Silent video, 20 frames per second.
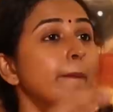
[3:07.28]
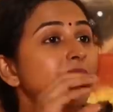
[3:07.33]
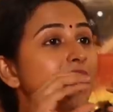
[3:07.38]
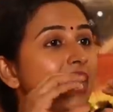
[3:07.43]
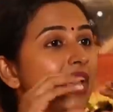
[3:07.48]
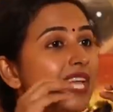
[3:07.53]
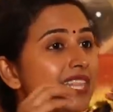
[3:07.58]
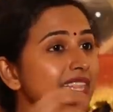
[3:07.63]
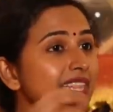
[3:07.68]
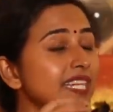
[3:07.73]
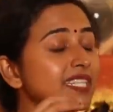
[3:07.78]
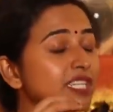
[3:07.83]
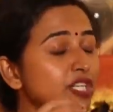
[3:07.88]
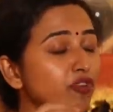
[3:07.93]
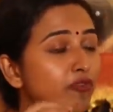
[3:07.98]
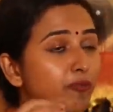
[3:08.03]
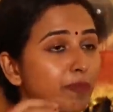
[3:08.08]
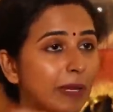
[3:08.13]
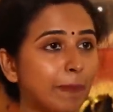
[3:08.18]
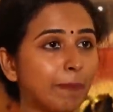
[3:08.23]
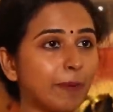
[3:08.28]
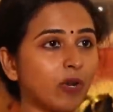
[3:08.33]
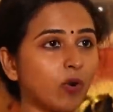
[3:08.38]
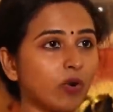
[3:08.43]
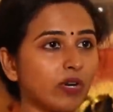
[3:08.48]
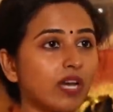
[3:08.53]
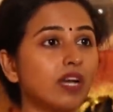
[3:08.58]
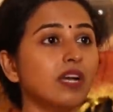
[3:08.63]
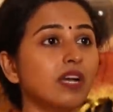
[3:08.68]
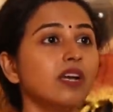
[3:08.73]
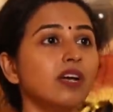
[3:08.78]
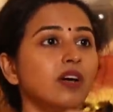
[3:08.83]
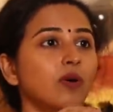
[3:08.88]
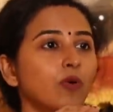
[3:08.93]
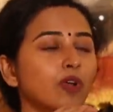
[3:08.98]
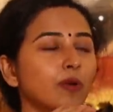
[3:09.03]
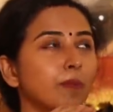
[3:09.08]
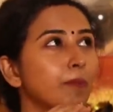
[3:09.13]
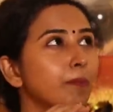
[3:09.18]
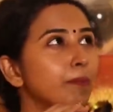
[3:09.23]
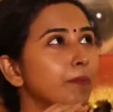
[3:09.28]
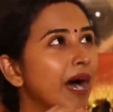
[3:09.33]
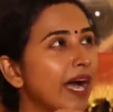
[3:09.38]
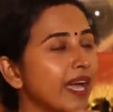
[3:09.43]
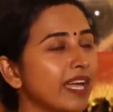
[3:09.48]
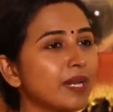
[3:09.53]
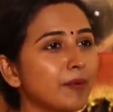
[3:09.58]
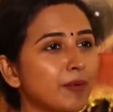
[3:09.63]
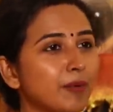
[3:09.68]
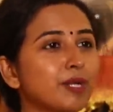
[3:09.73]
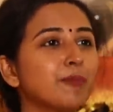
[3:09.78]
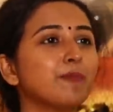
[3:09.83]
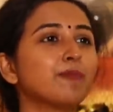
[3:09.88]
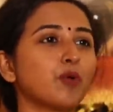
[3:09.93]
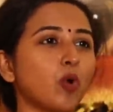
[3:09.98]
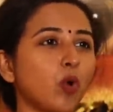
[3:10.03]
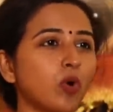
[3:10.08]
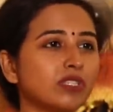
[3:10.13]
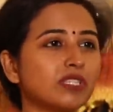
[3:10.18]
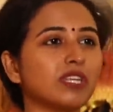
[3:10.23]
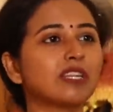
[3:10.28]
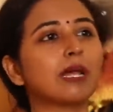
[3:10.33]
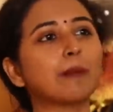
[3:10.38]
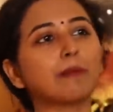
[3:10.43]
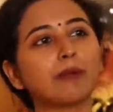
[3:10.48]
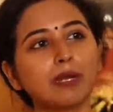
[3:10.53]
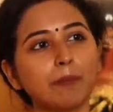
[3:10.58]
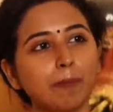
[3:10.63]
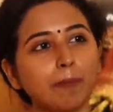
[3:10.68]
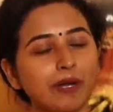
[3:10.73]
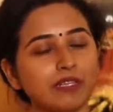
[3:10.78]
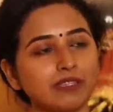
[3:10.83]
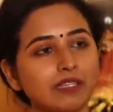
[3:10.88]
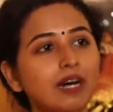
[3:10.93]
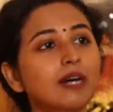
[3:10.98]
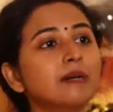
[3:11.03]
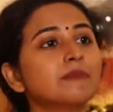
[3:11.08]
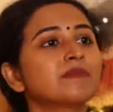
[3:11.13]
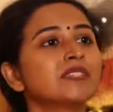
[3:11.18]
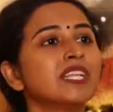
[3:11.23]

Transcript: பட் இந்த செட் ஆஃப் பீப்புளோட ஒரு பயங்கரமான ப்ரோஸ் என்ன அப்படின்னு பார்த்தா